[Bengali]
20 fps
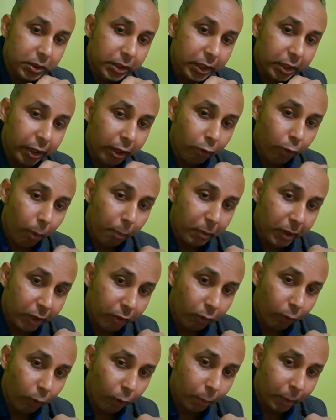ডিগ্রি কমপ্লিট
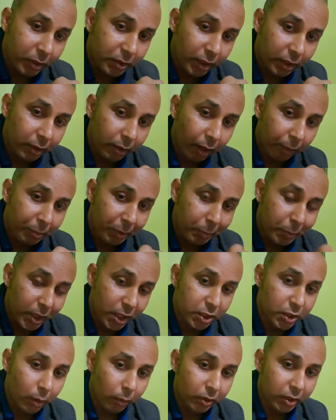করবেন যাতে আপনি
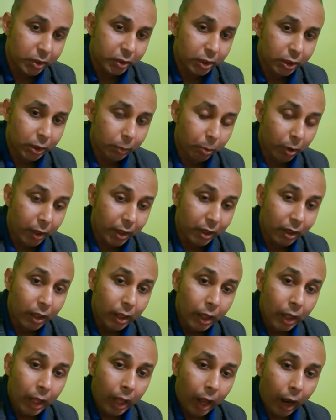পিএসডব্লিউতে যেতে পারেন
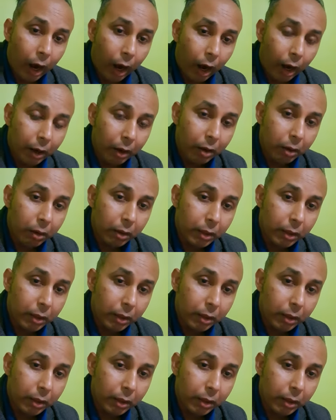আর